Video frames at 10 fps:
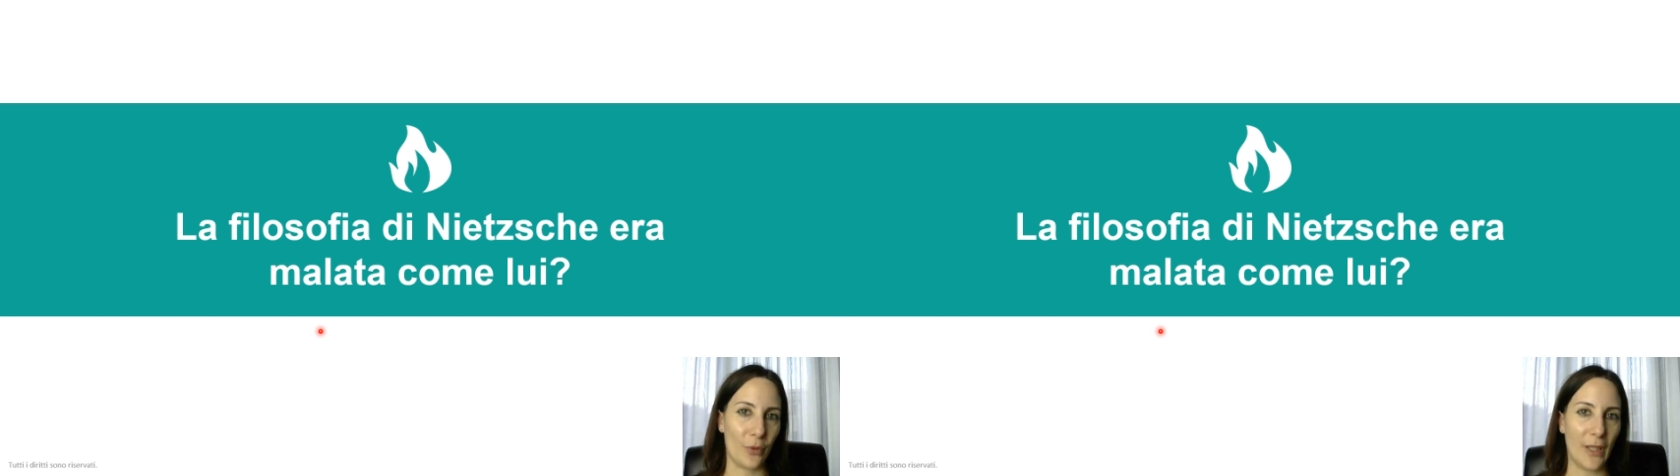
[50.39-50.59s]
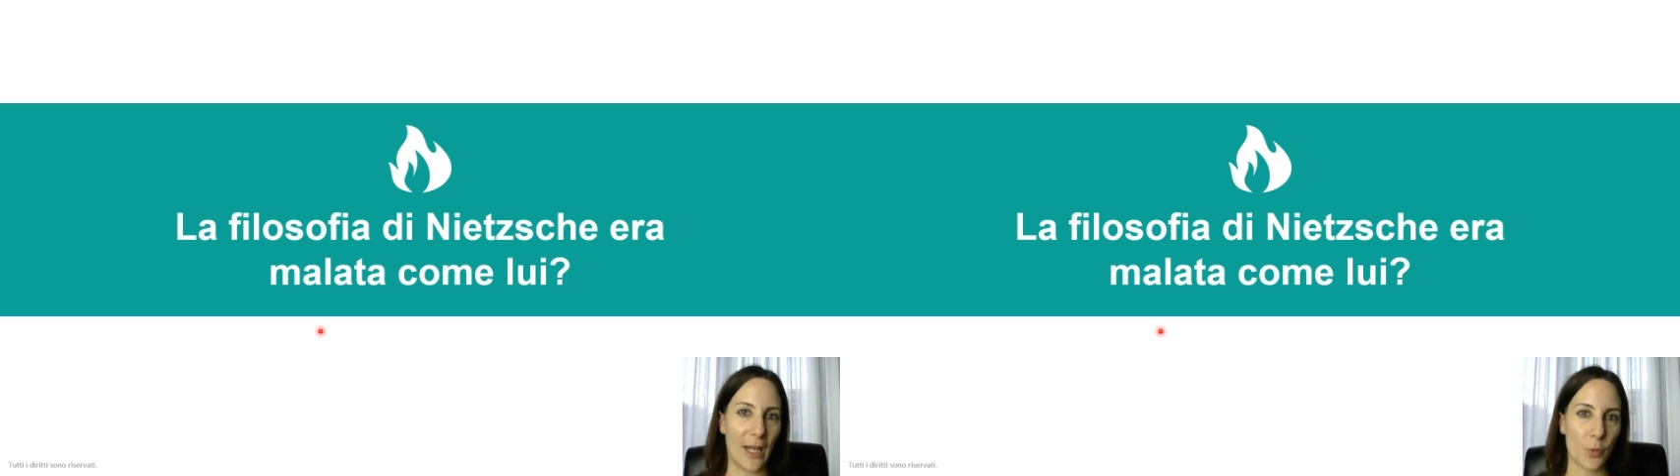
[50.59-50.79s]

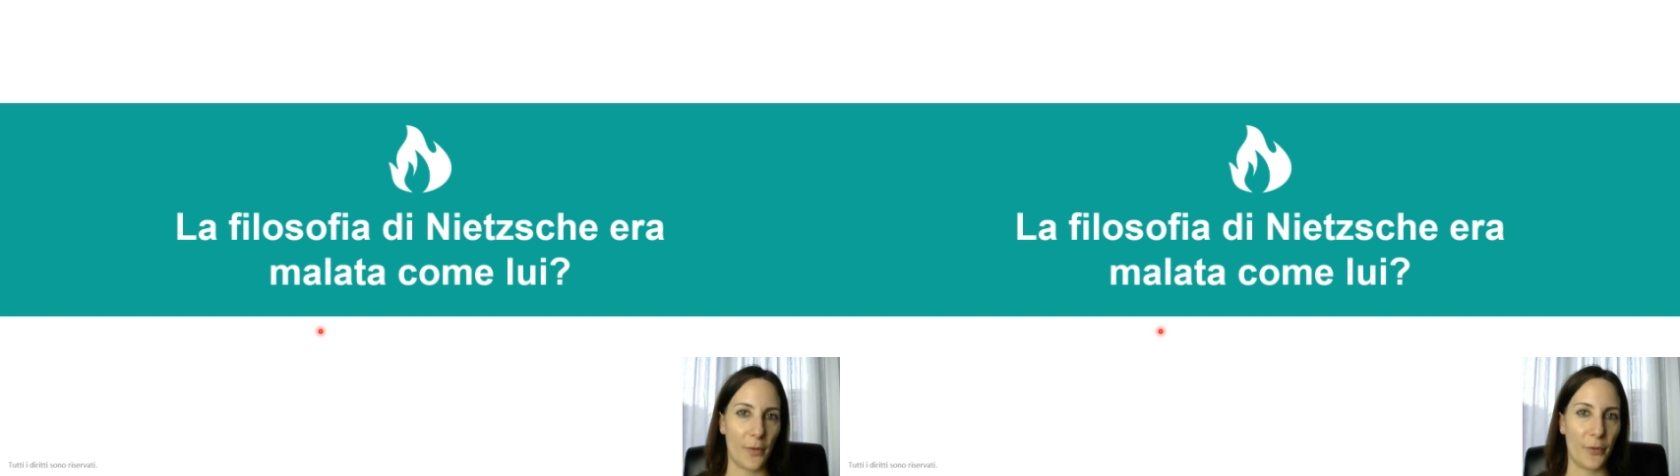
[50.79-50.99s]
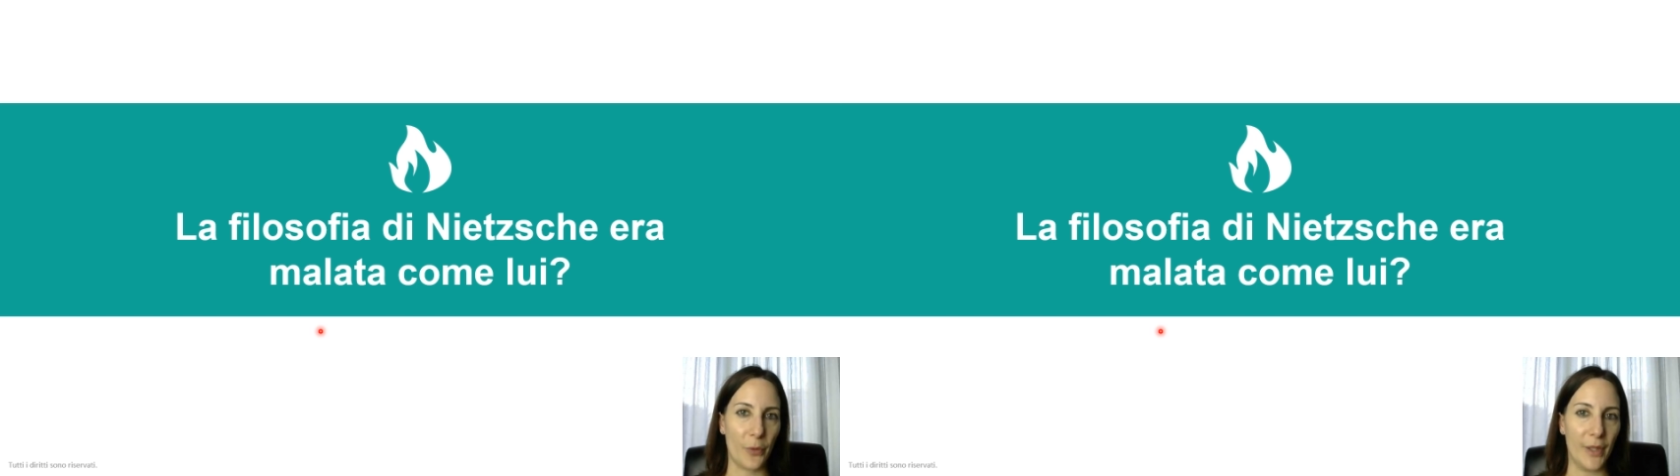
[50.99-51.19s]
dalla sua
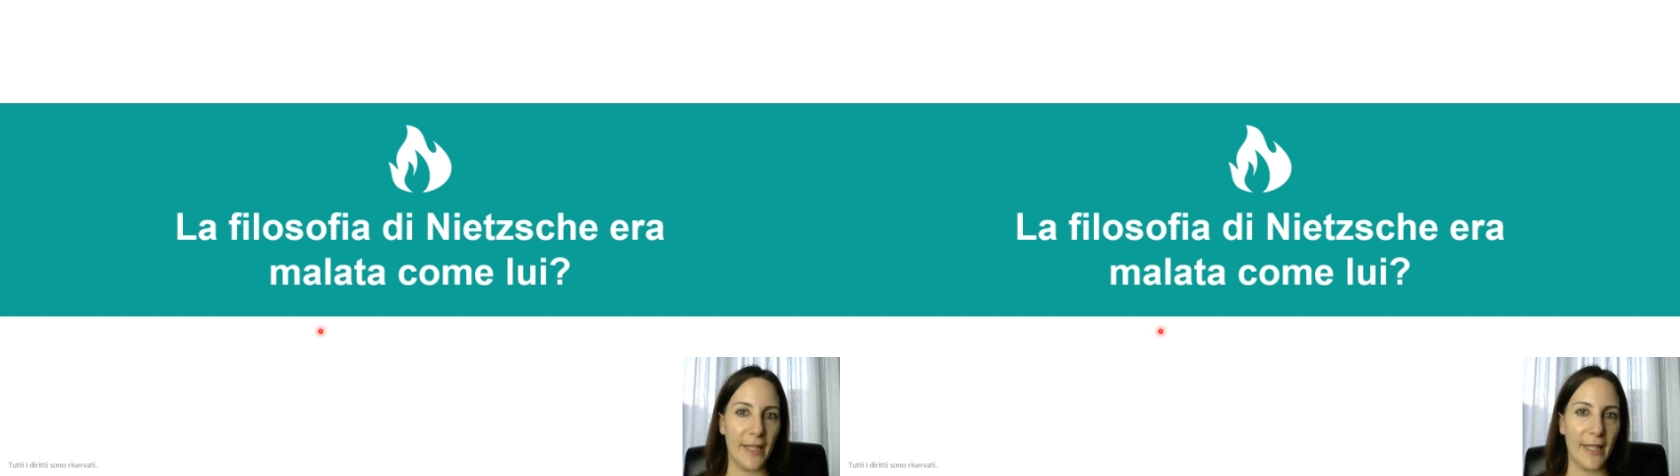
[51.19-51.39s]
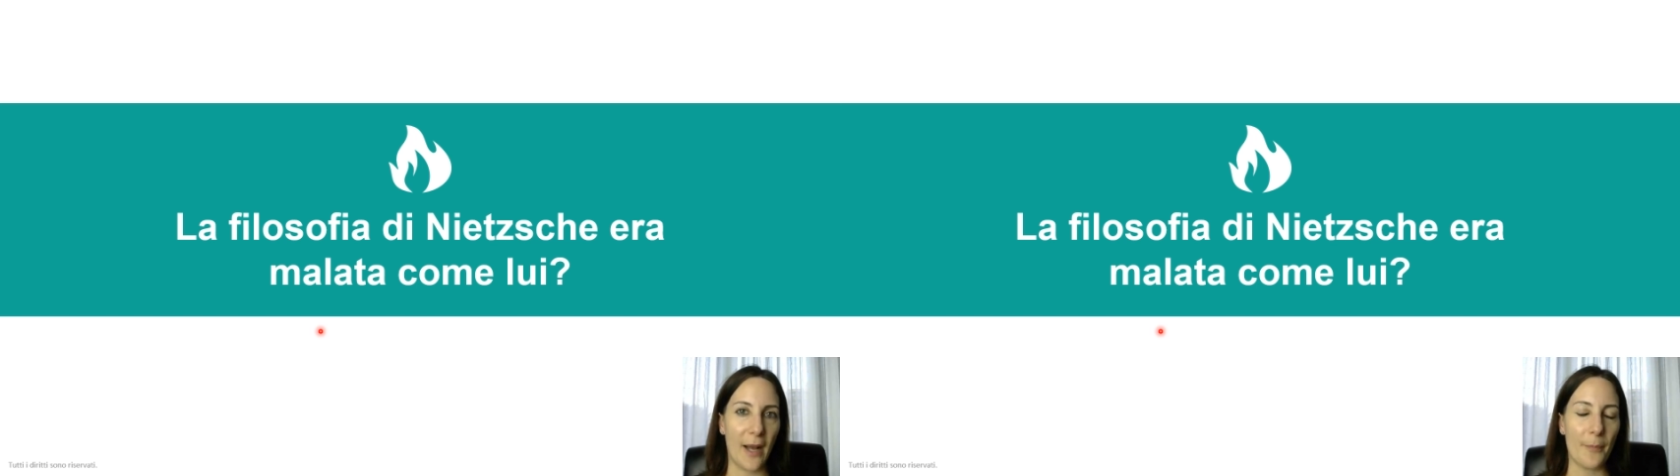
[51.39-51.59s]

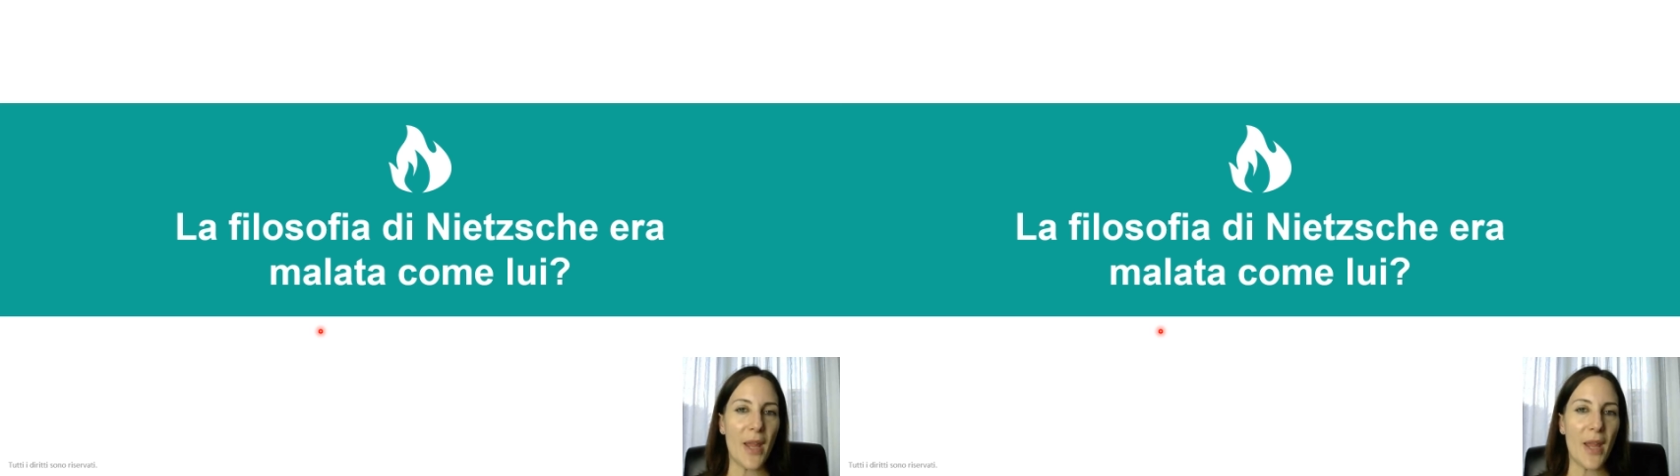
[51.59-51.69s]
follia,